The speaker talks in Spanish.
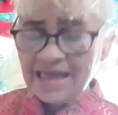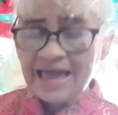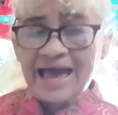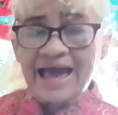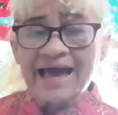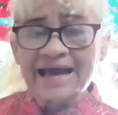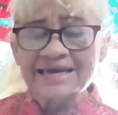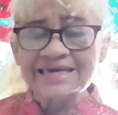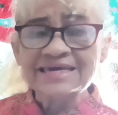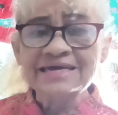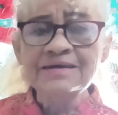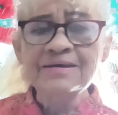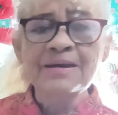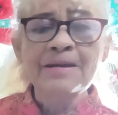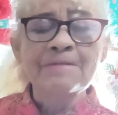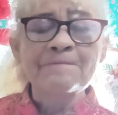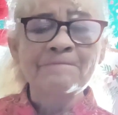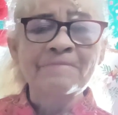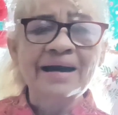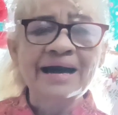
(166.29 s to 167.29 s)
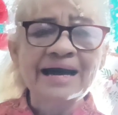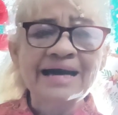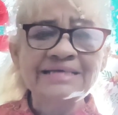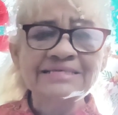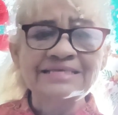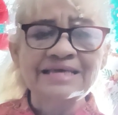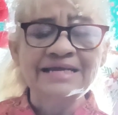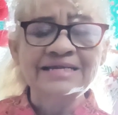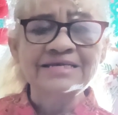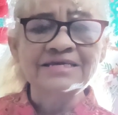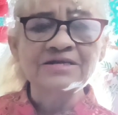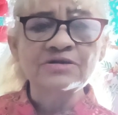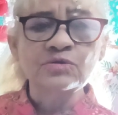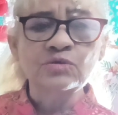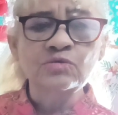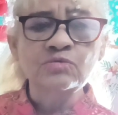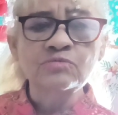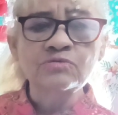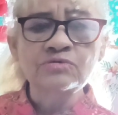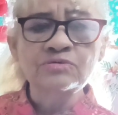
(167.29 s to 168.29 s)
Aquí va a salir
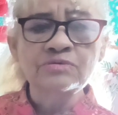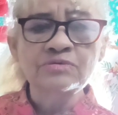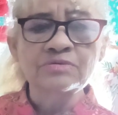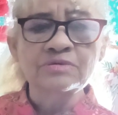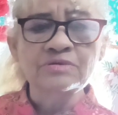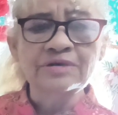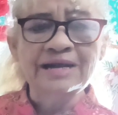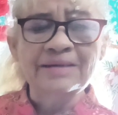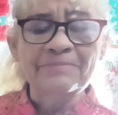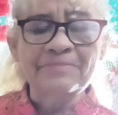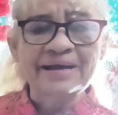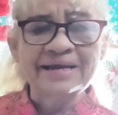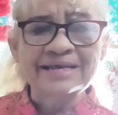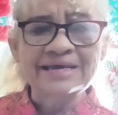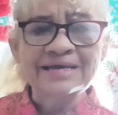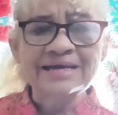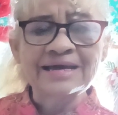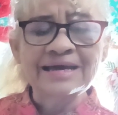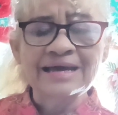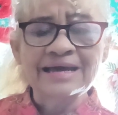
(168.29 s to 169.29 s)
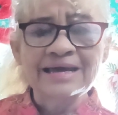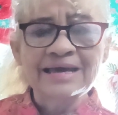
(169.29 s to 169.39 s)
una pareja